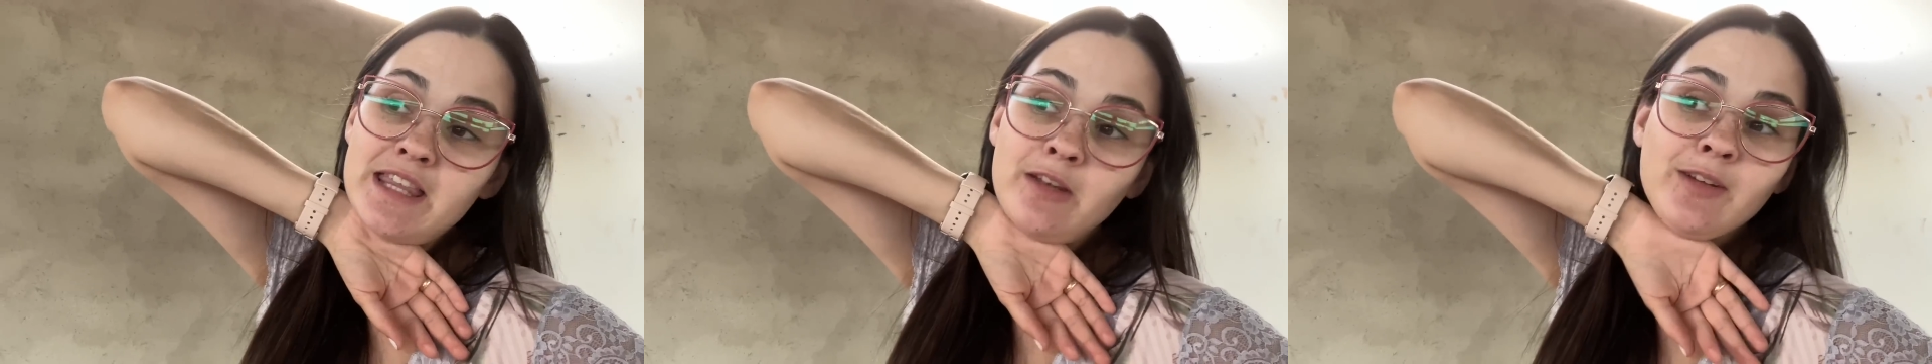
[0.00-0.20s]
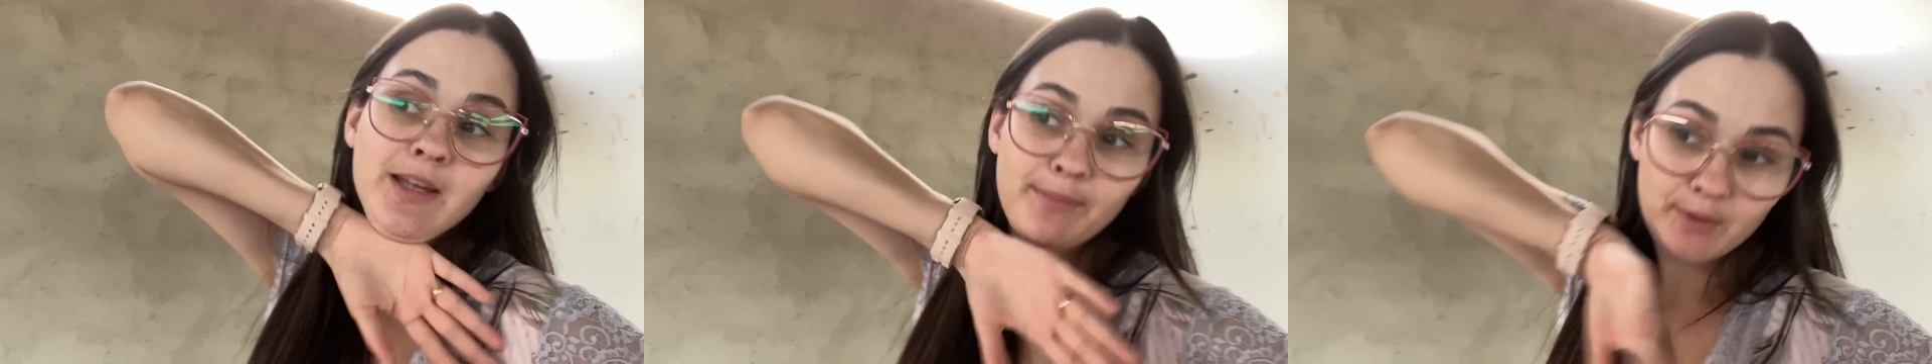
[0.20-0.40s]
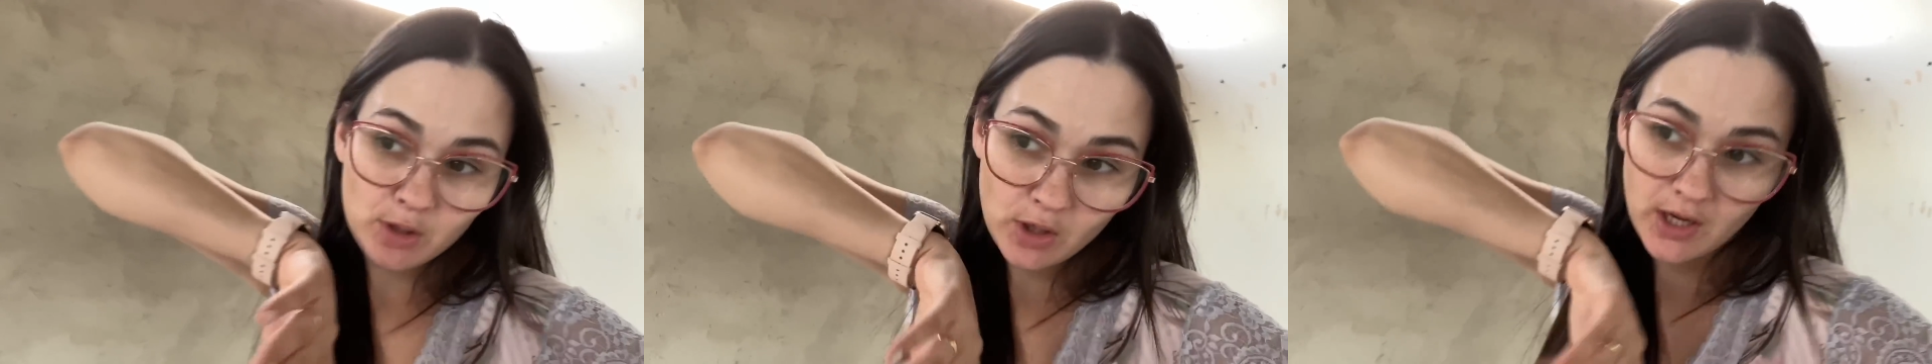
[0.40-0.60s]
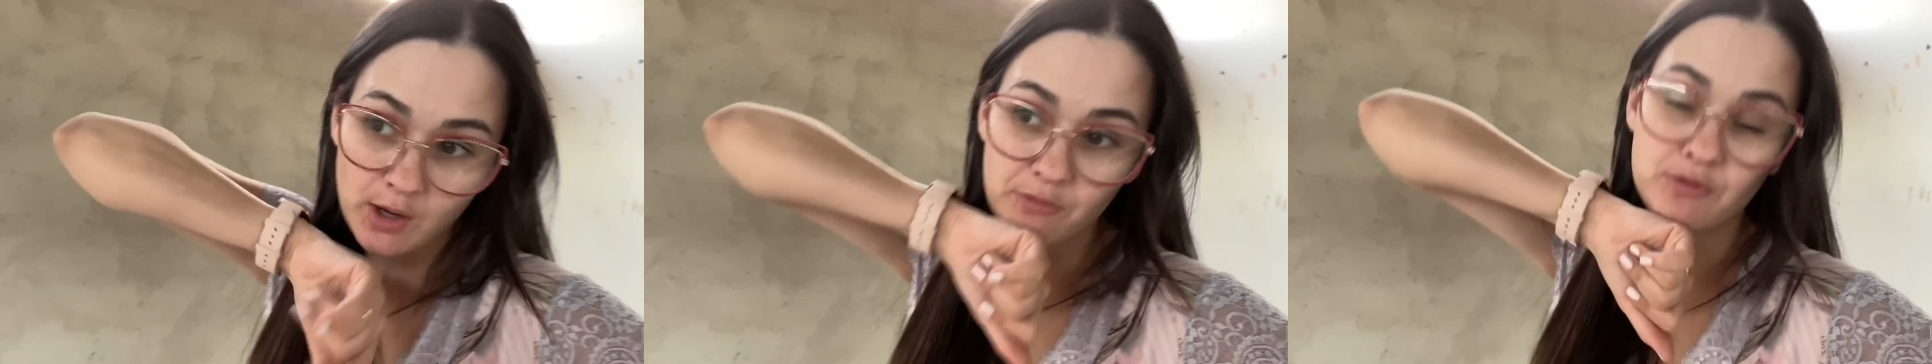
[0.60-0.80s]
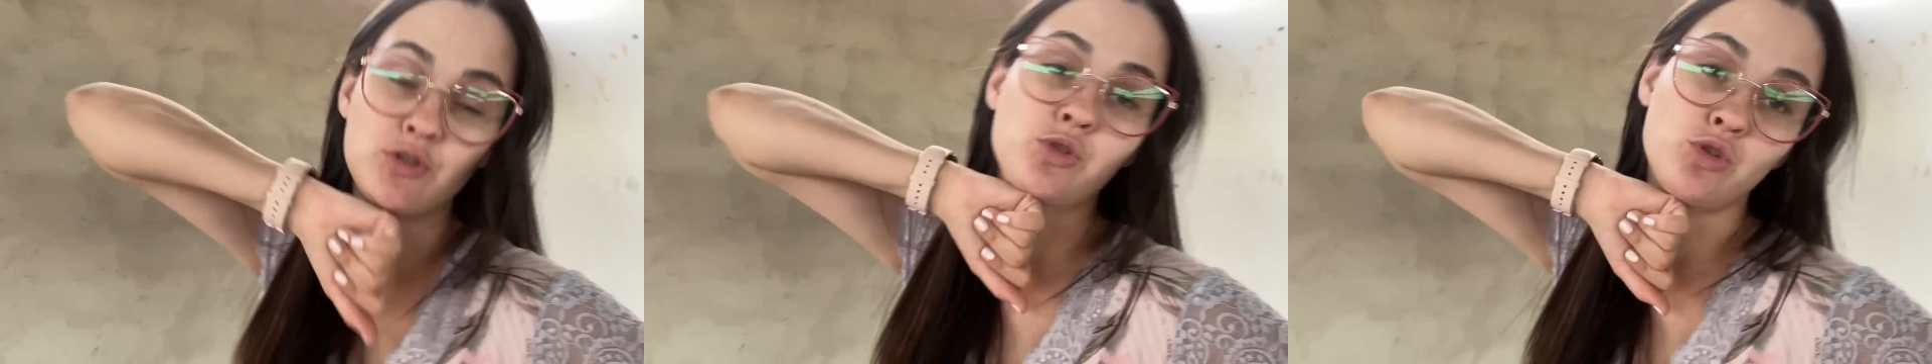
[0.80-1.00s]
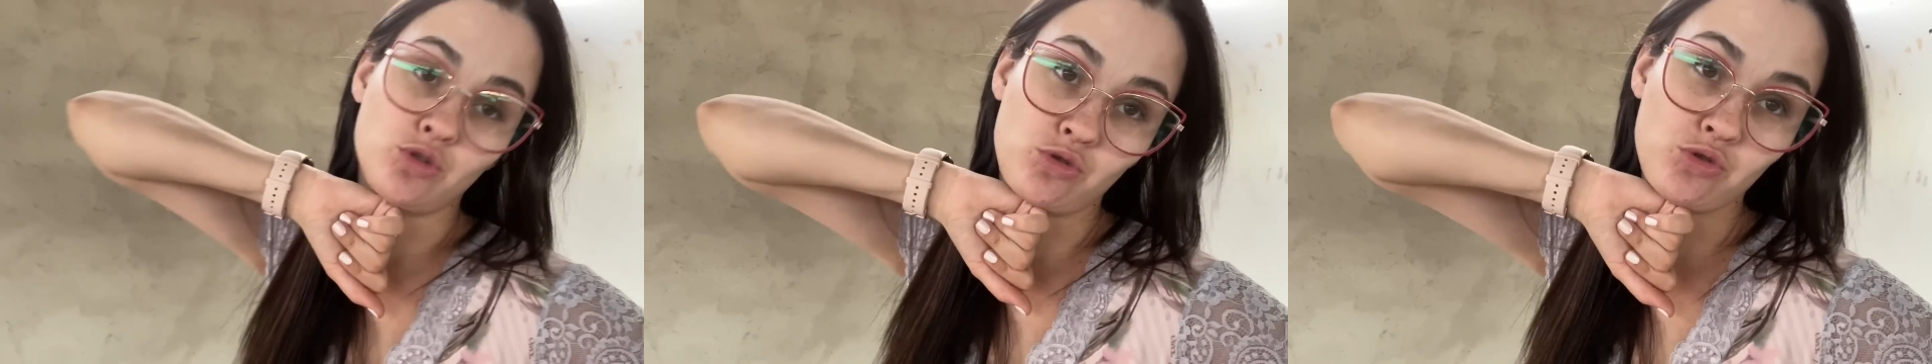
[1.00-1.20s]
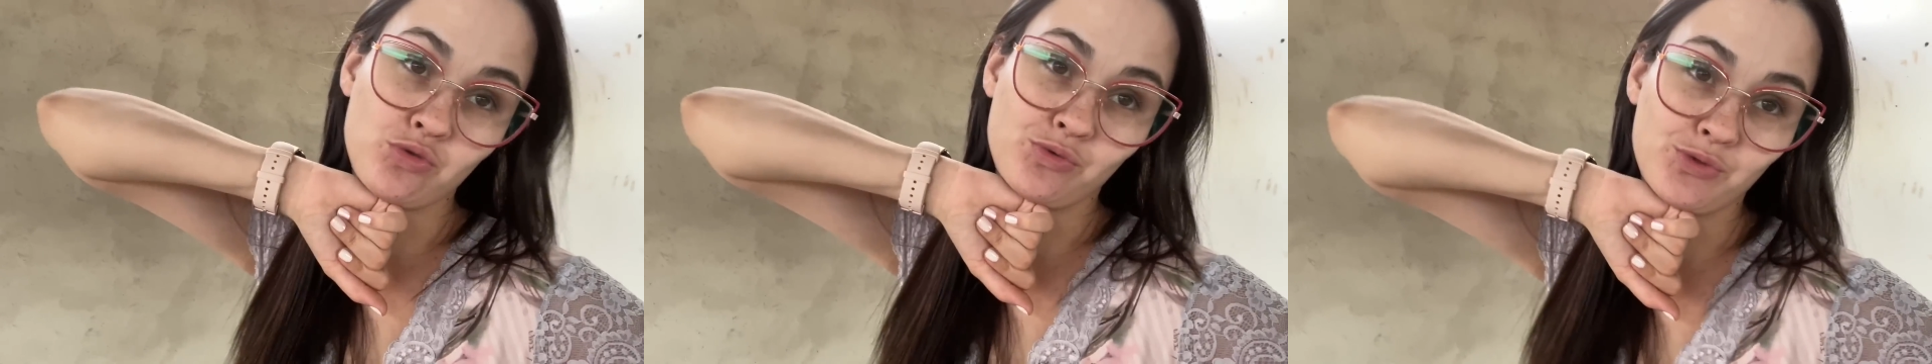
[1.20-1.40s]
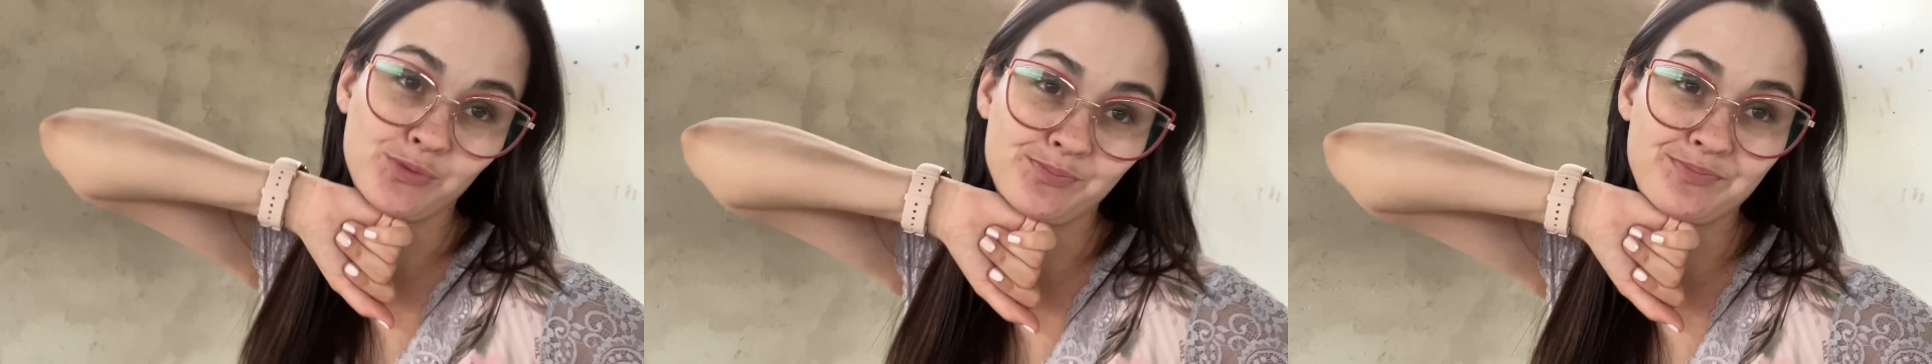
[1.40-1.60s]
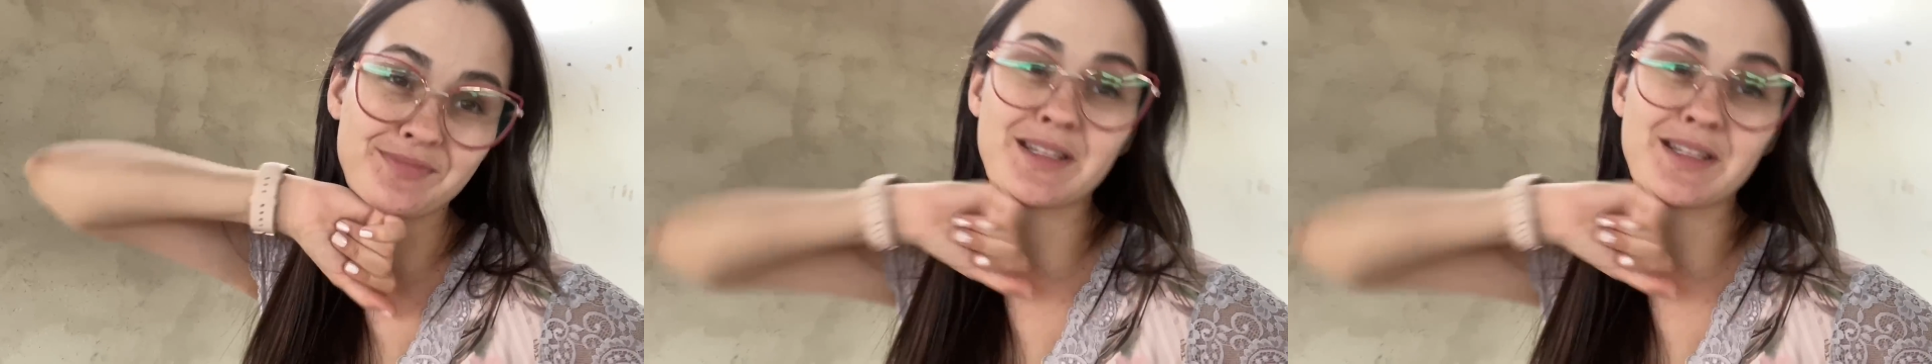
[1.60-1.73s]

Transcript: não dá pra colocar o vídeo todo junto.